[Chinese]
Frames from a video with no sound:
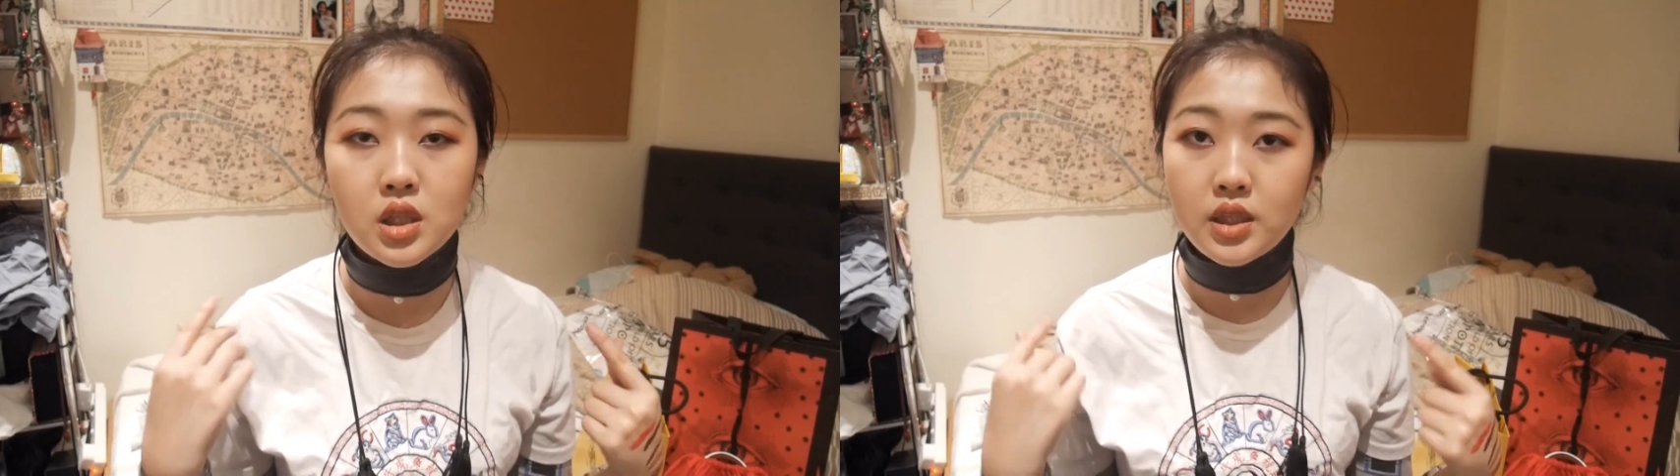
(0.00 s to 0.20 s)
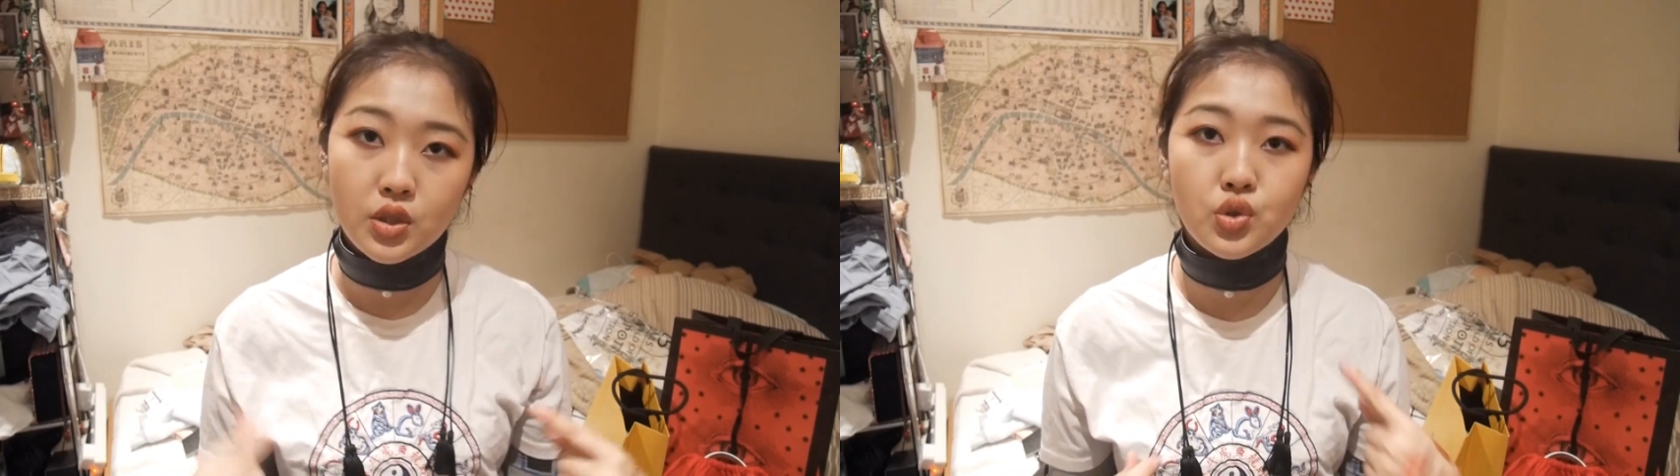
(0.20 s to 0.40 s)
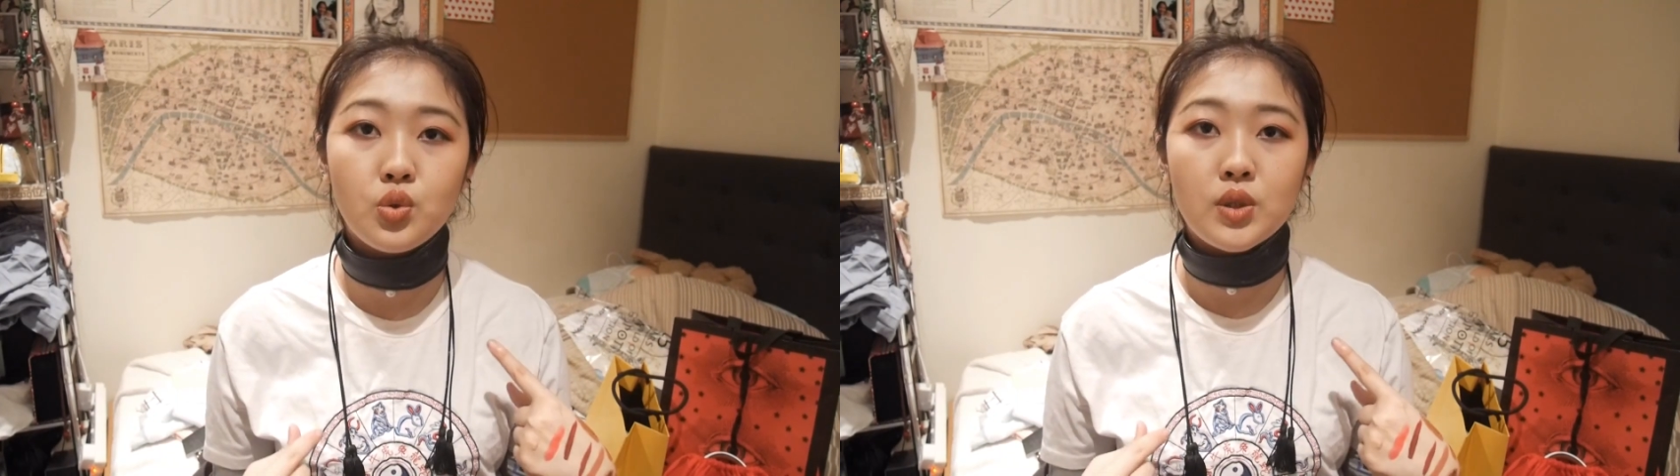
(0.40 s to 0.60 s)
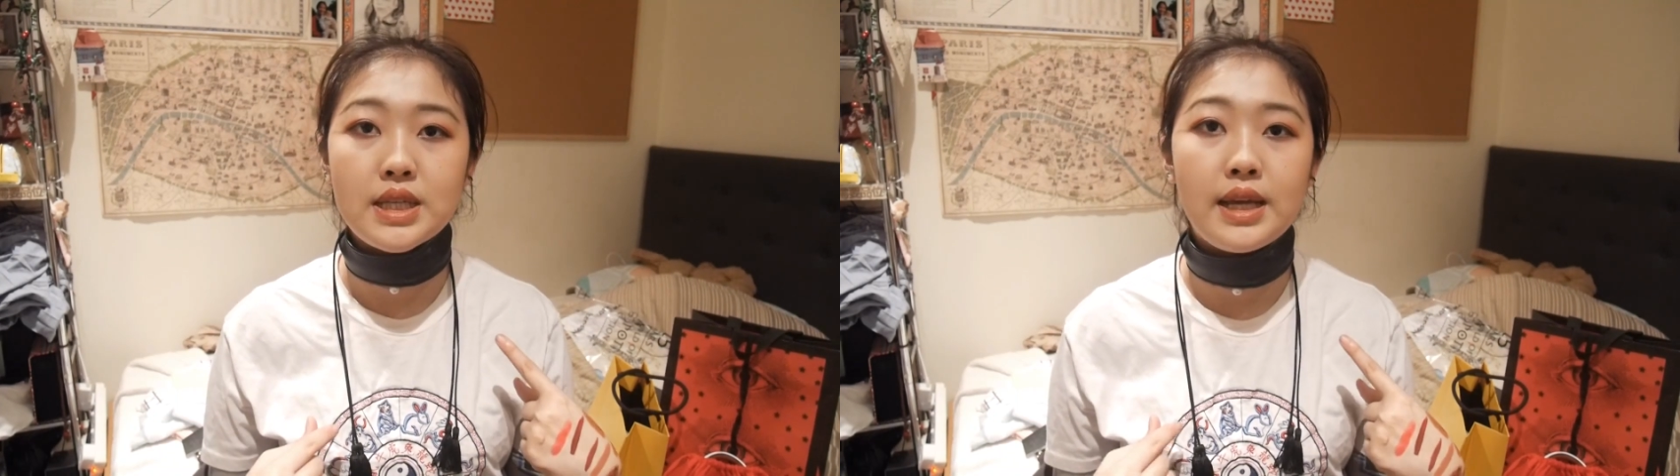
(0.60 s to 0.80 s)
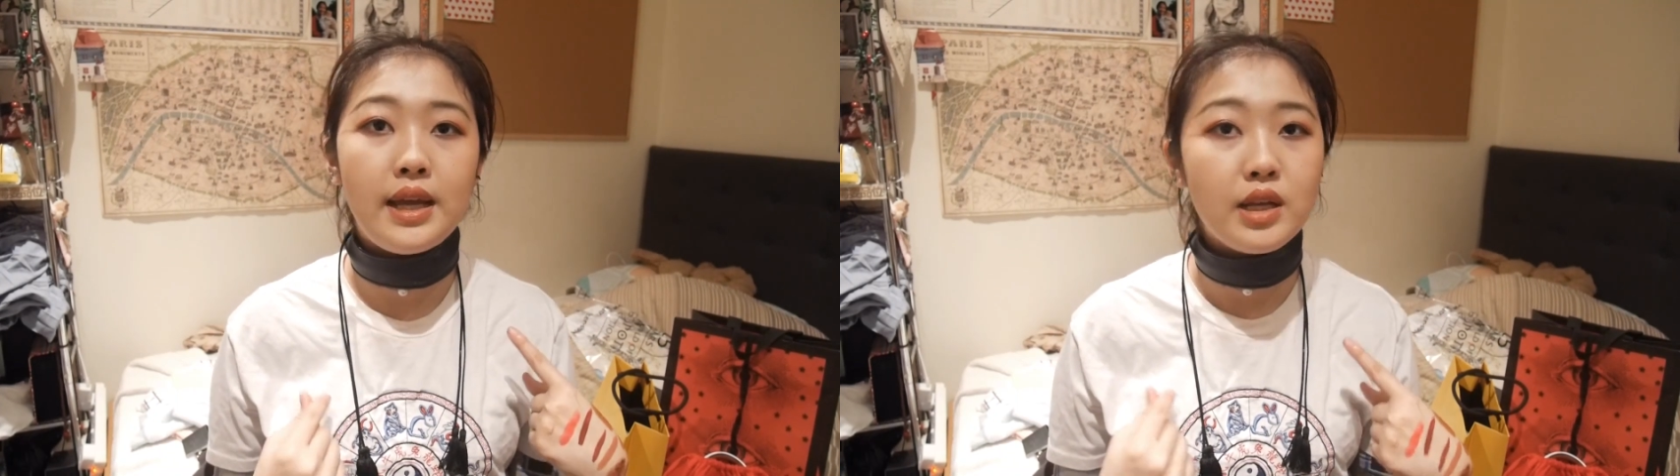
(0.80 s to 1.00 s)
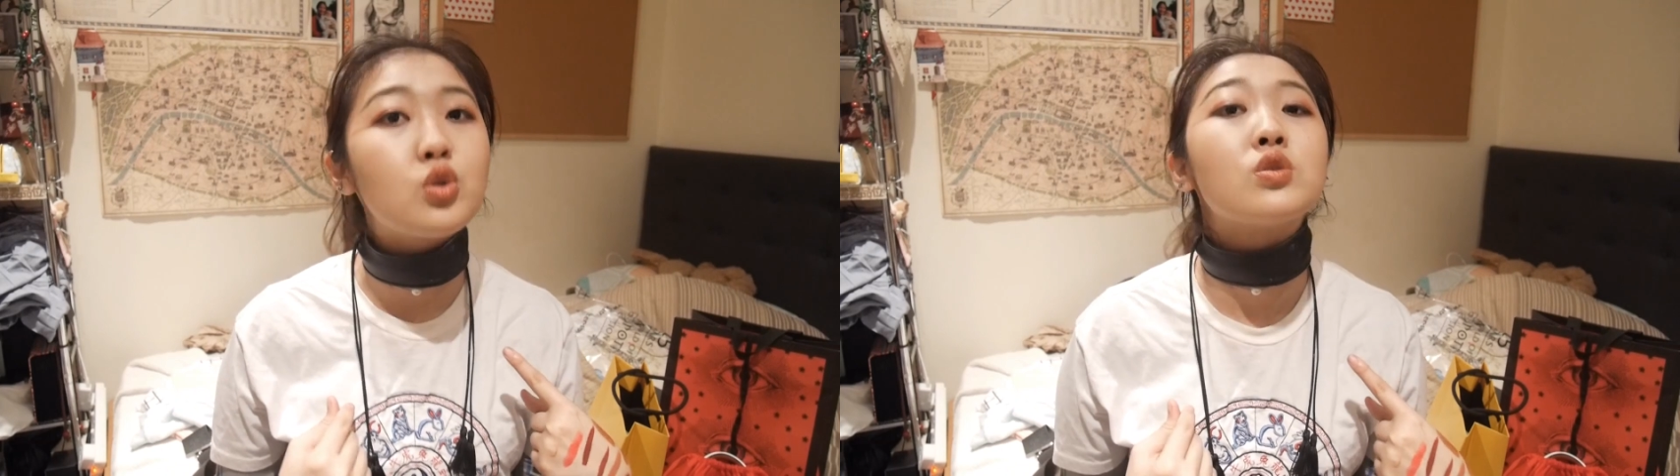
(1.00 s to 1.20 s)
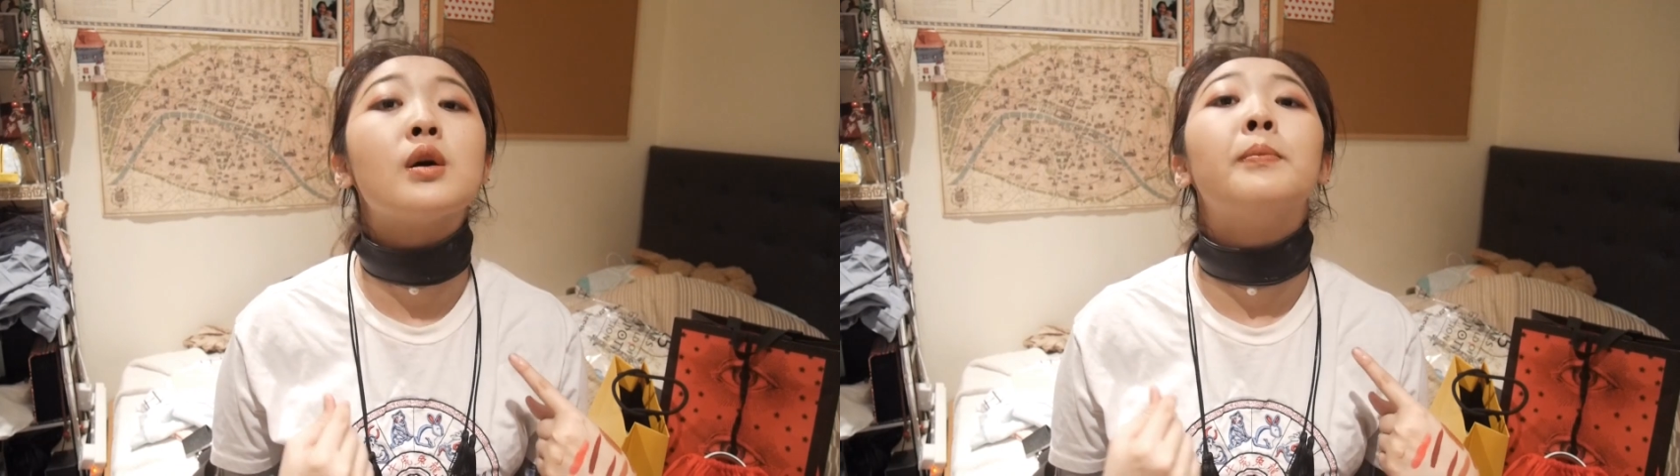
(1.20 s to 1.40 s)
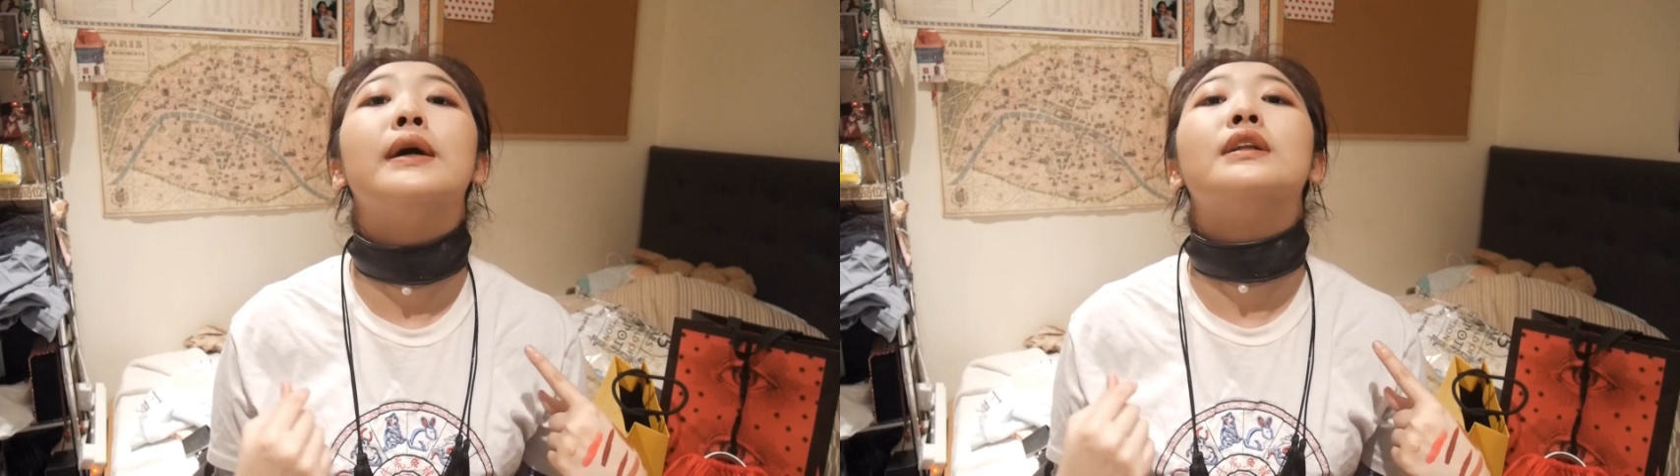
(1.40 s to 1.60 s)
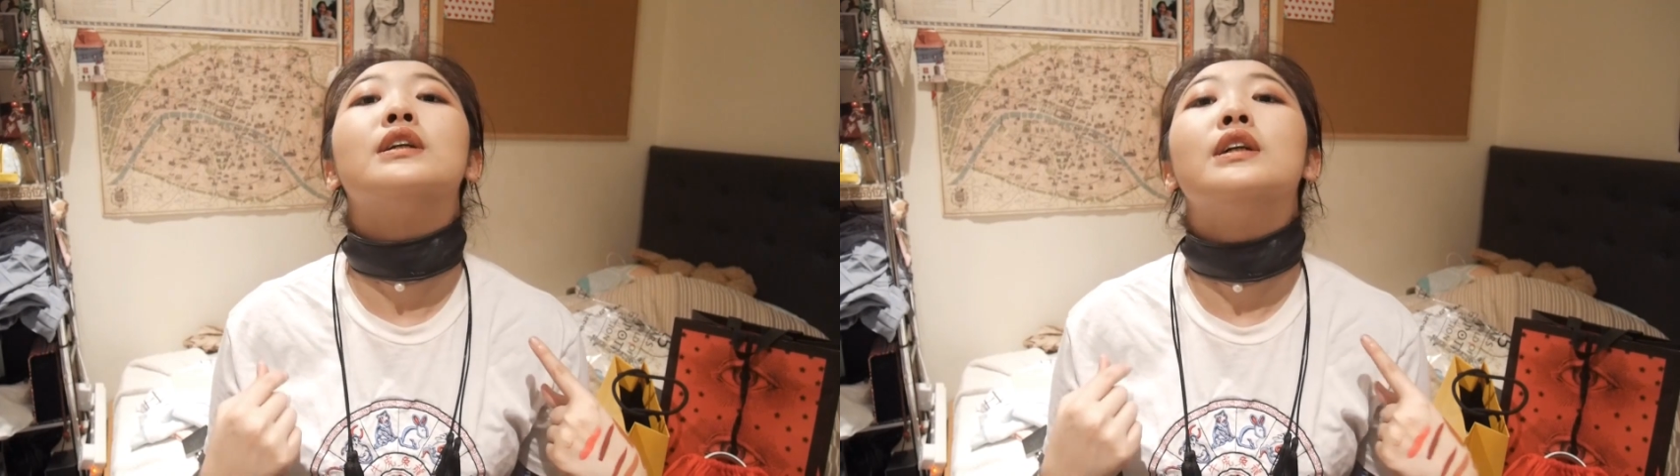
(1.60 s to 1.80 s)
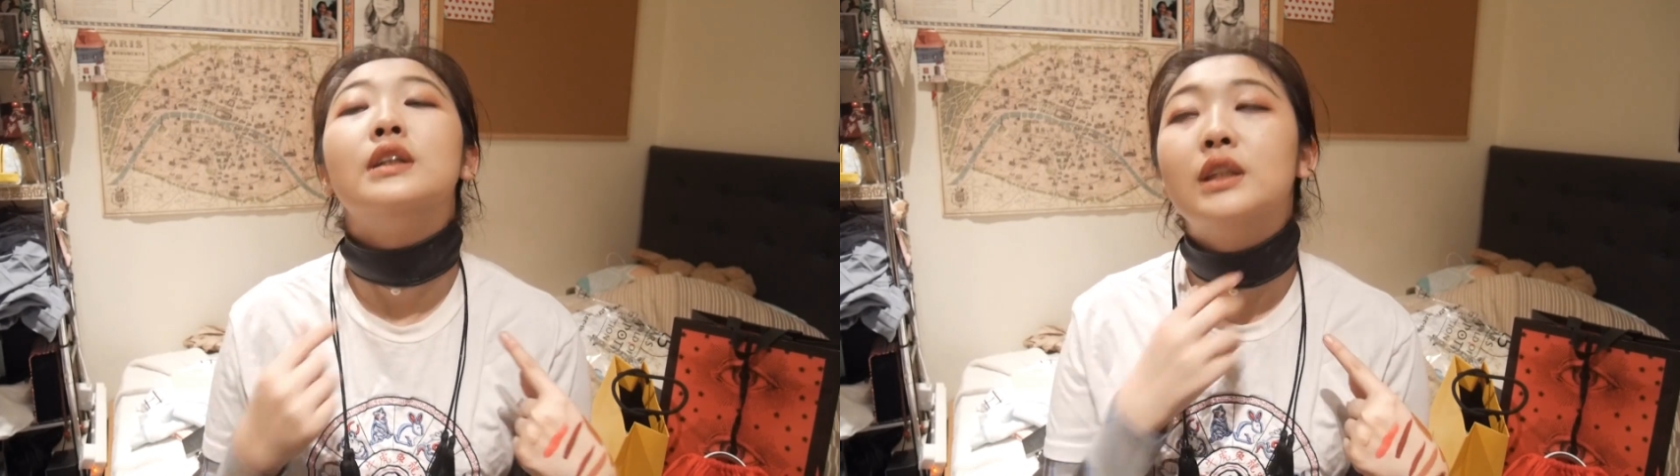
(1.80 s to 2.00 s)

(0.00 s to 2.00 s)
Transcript: 这个也是我在 ASOS 买的